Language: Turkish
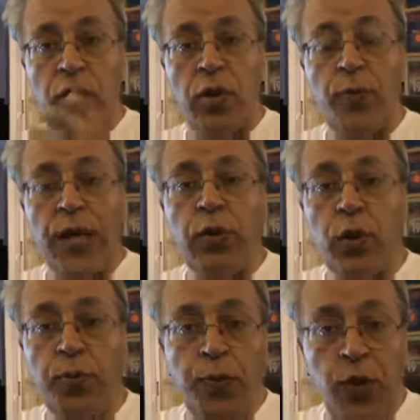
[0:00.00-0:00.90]
O
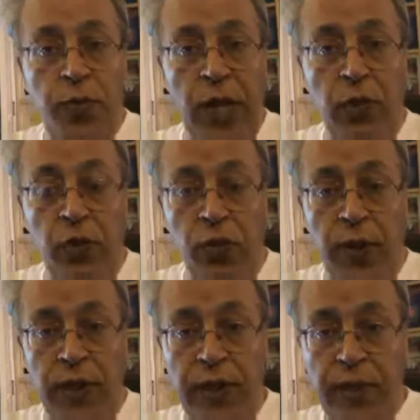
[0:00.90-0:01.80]
pek o put pek
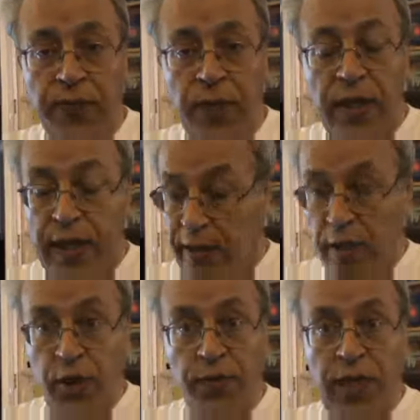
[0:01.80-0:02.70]
tutmadı. E
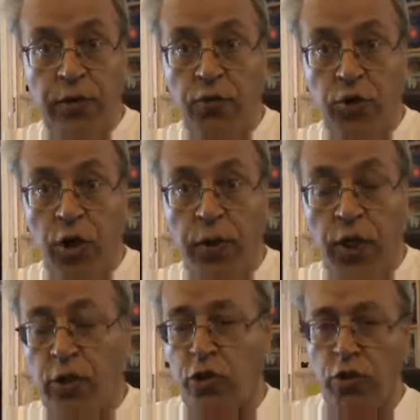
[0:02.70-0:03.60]
tabi şimdi Atatürk'e
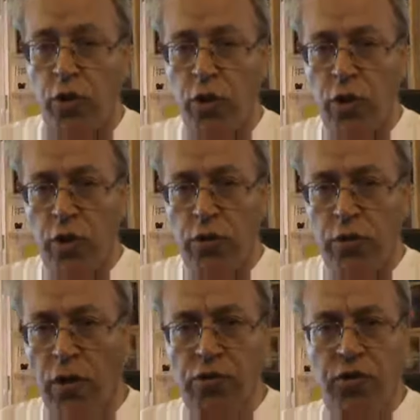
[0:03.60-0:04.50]
bana kızıyor.
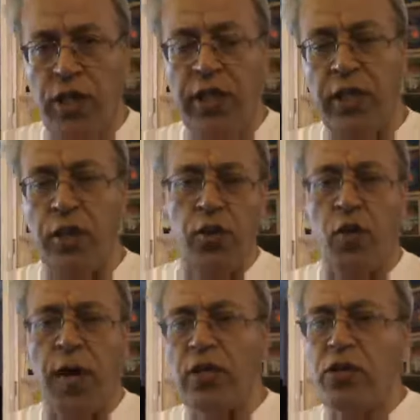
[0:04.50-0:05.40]
Yol seni
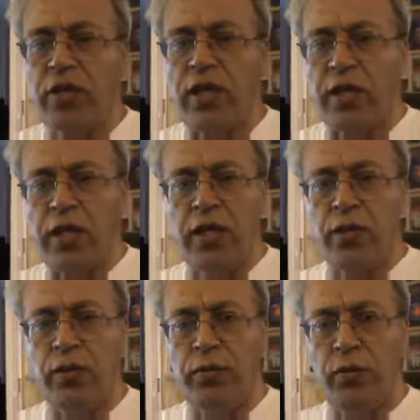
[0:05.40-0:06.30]
gidiyor baz
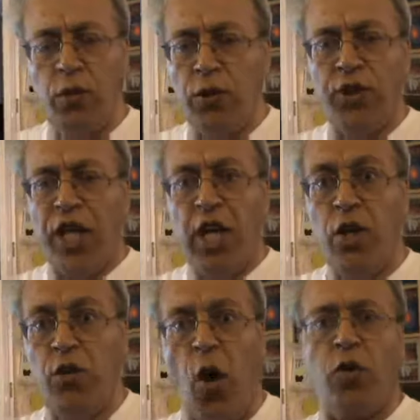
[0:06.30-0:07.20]
seni.
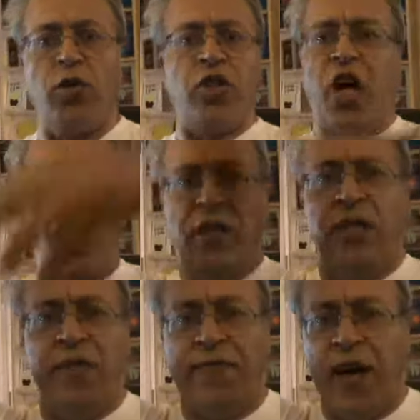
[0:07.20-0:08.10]
Ülkeyi
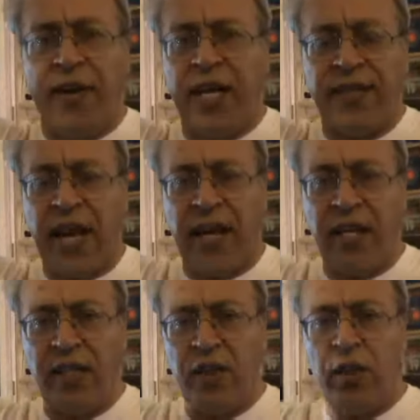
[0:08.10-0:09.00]
yoktan var
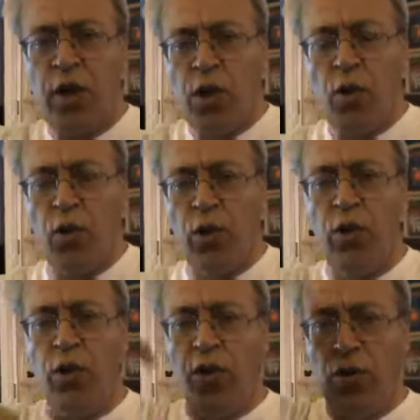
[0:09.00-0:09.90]
eden
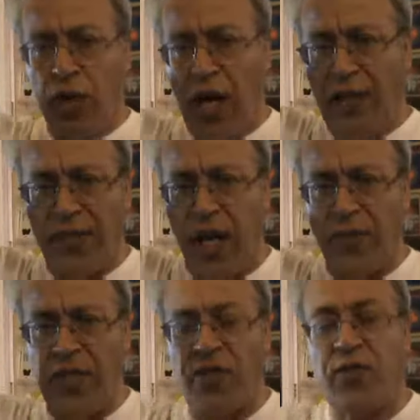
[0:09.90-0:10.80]
ulu
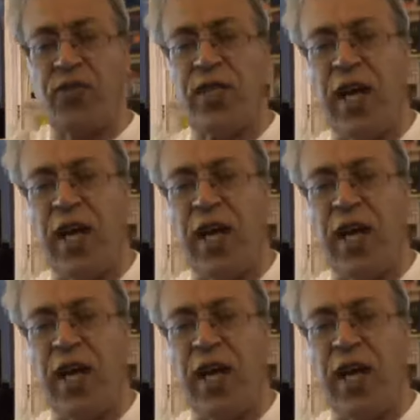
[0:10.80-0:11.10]
atamız